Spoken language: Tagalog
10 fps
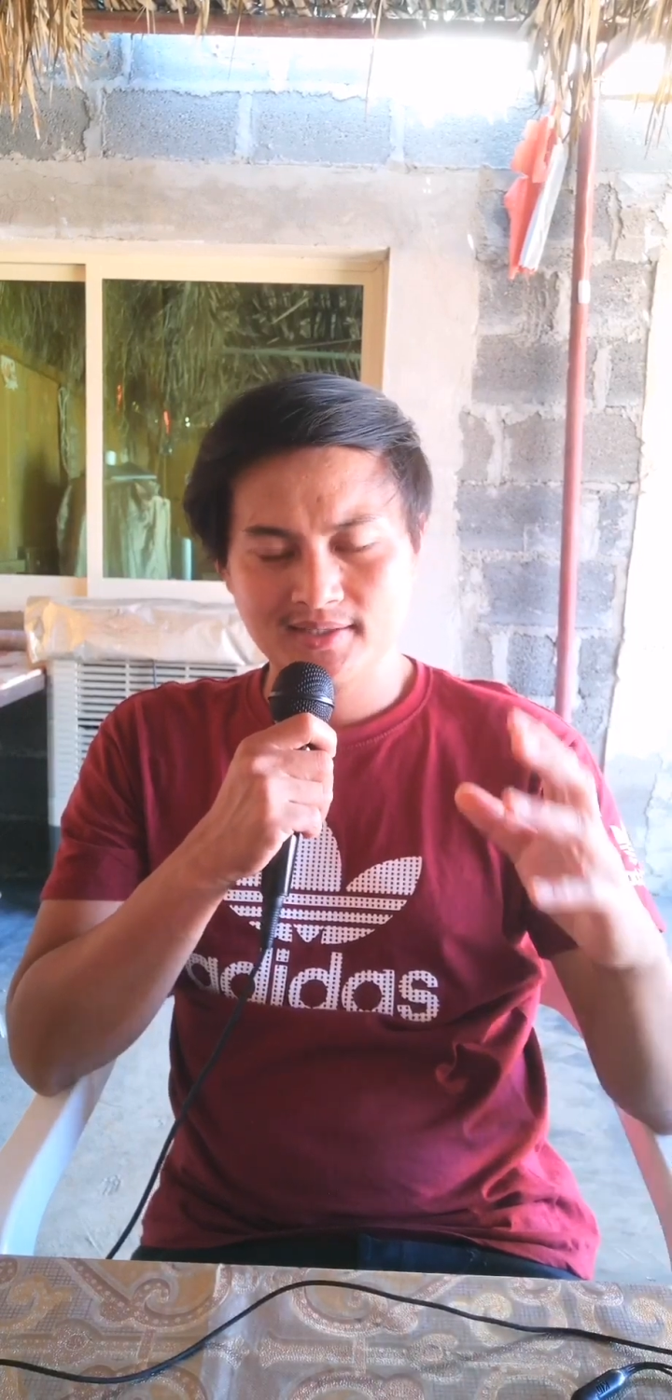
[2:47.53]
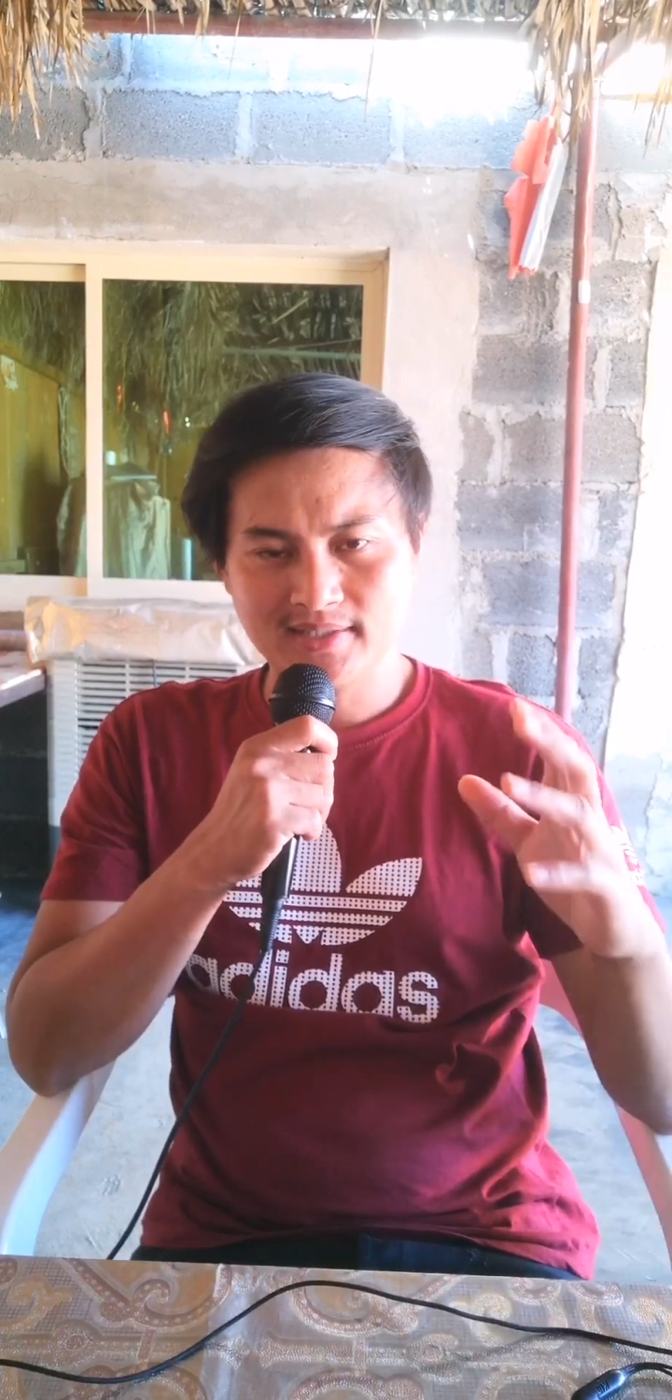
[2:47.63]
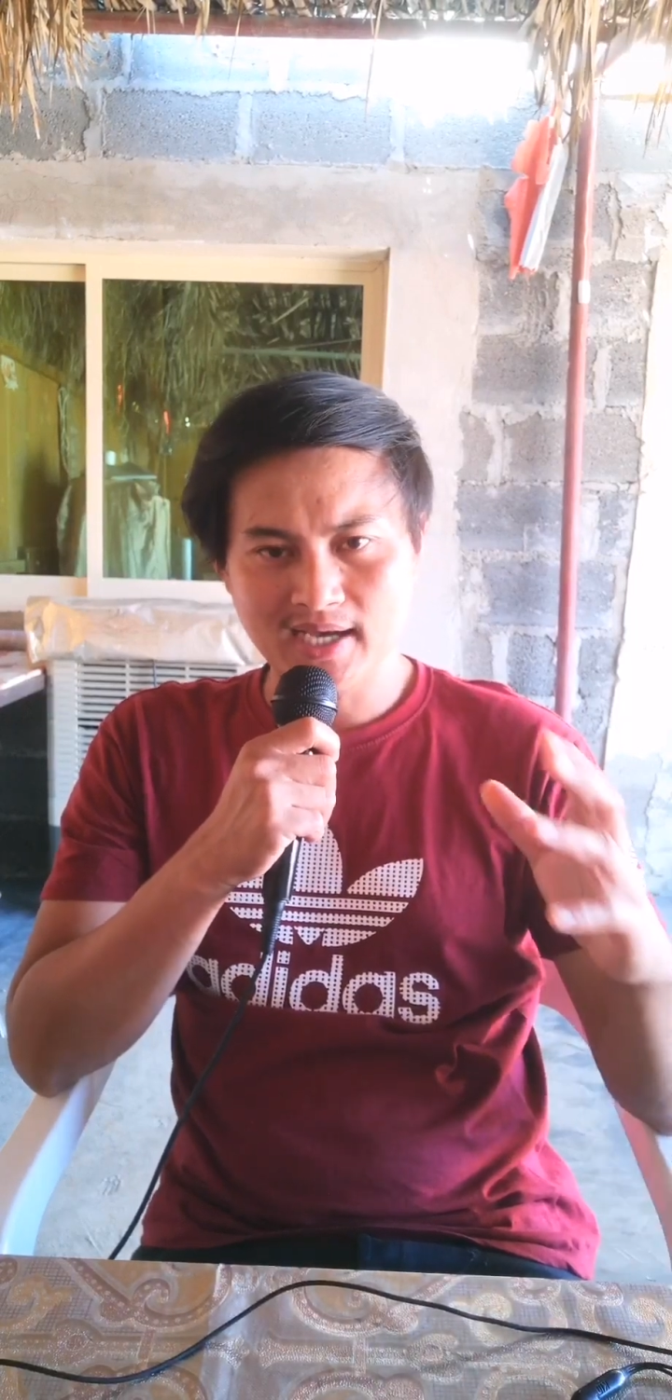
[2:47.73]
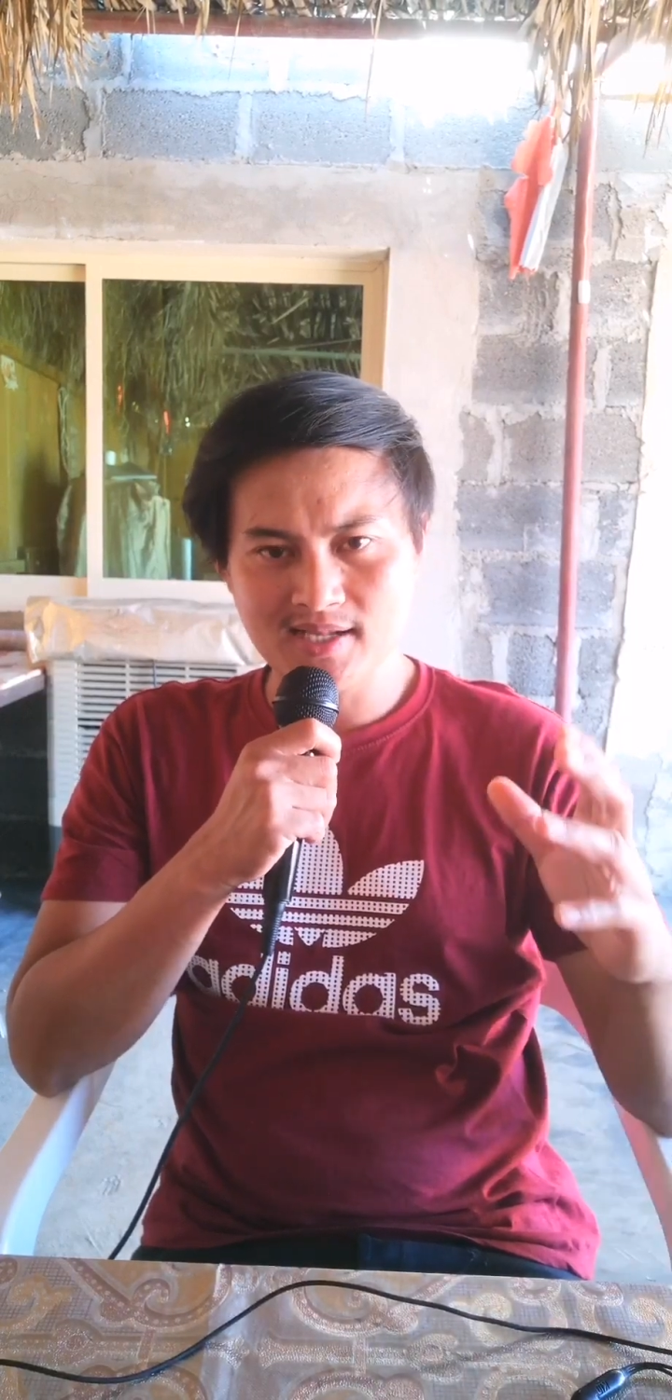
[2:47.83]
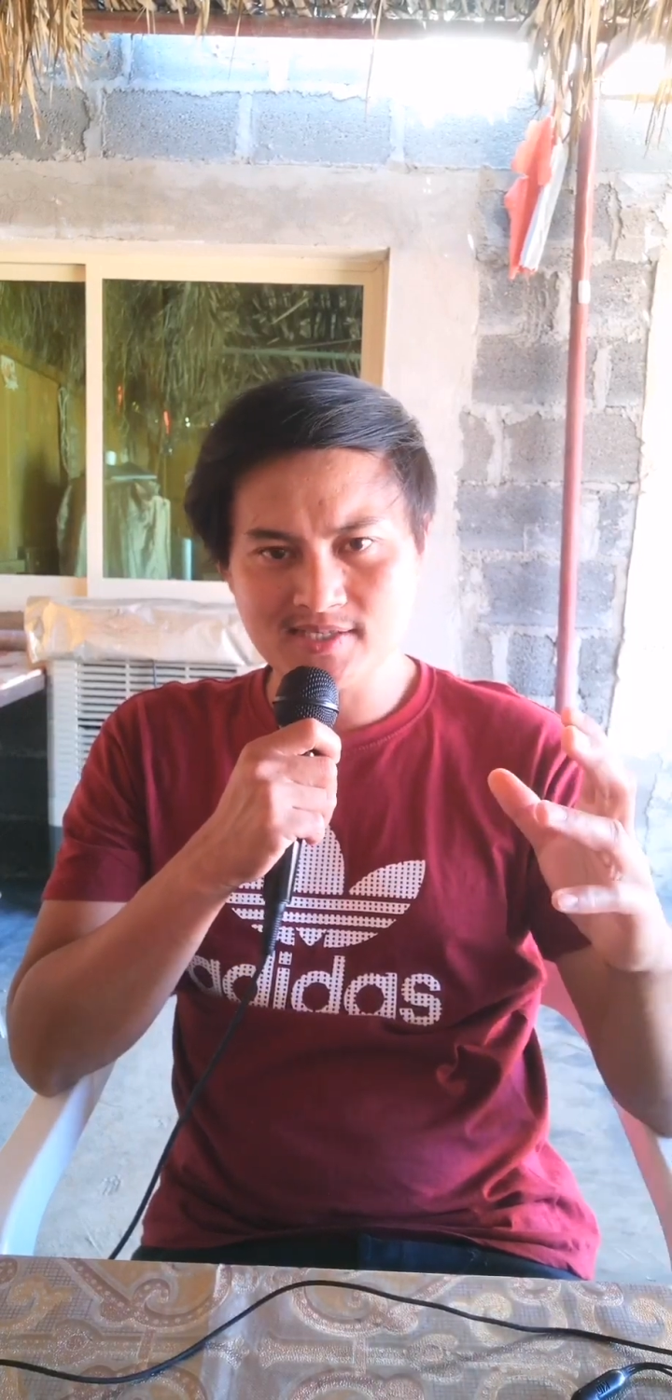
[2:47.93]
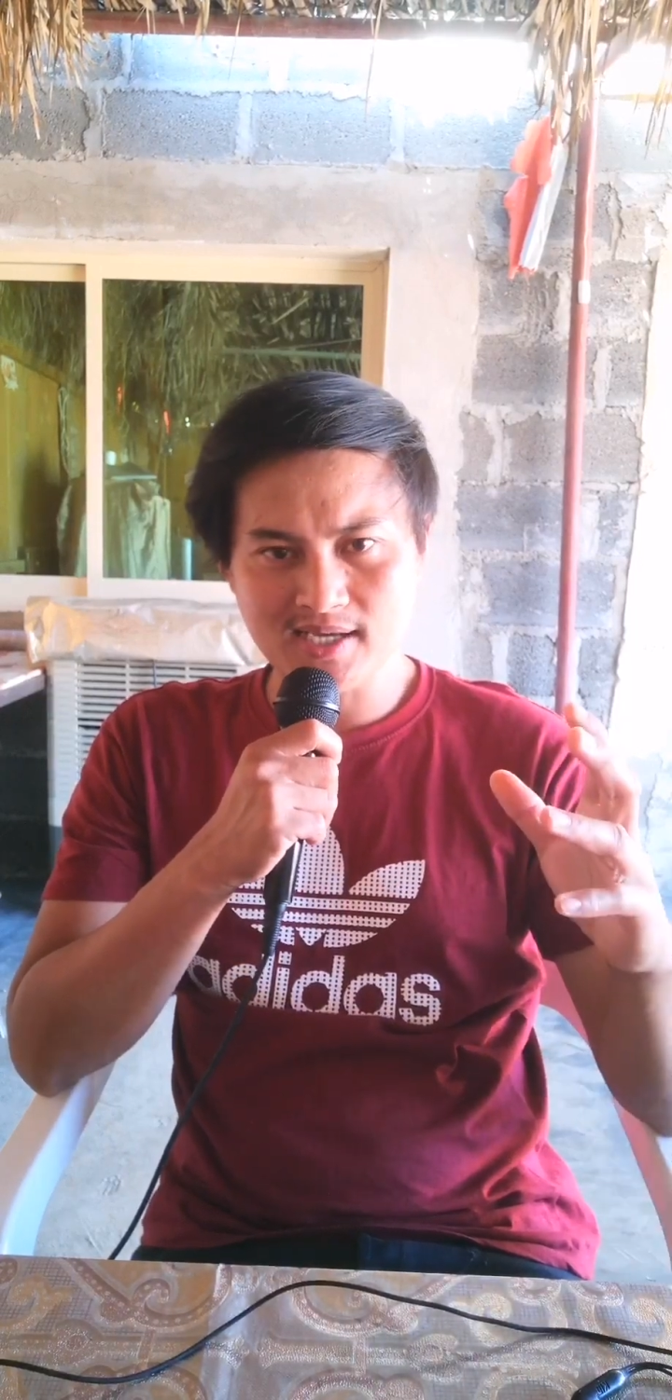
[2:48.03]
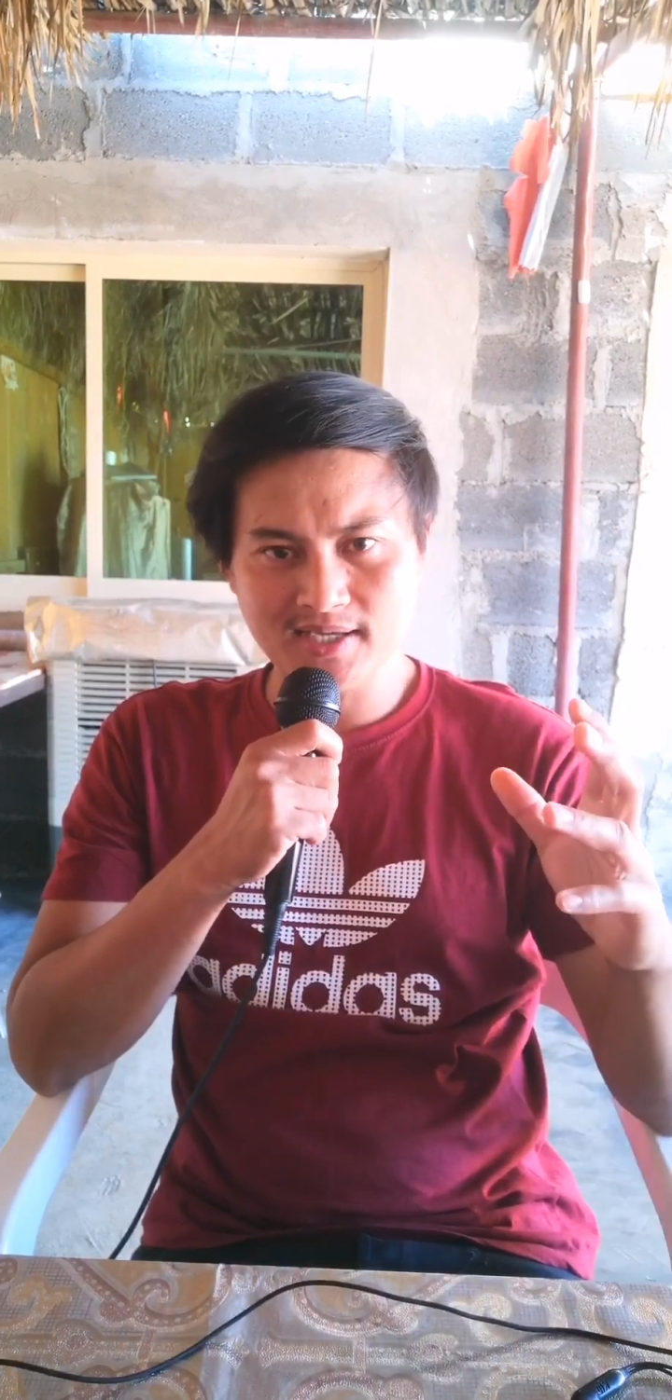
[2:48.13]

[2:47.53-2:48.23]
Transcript: Dahil sa